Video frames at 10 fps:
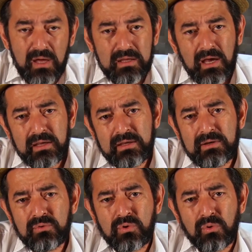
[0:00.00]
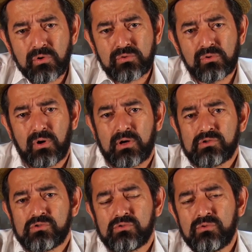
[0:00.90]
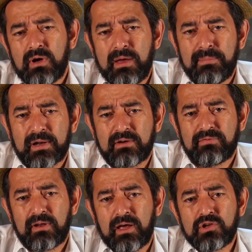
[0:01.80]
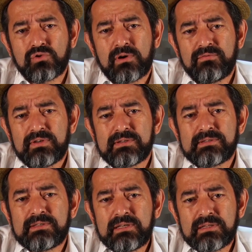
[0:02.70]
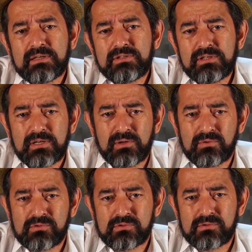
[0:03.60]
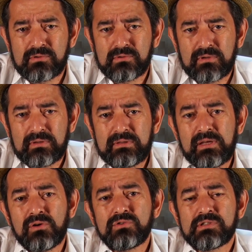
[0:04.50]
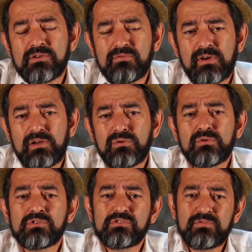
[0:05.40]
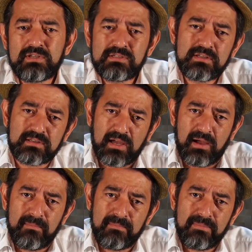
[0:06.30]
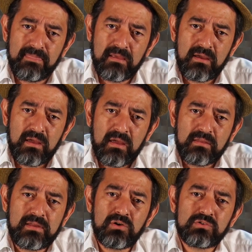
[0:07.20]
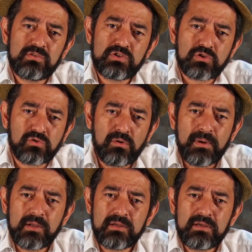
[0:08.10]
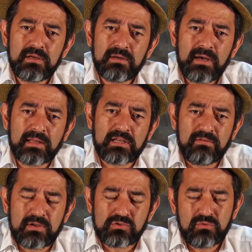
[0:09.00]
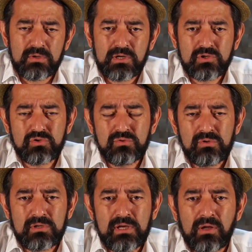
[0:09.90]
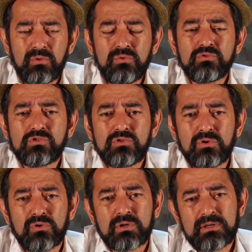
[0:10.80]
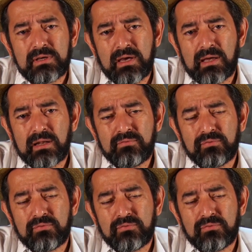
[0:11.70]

E aí, o encontro nosso é para falar de uma visita de Deus. Deus que vem nos visitar. Deus visitou Maria através do anjo e anunciou que ela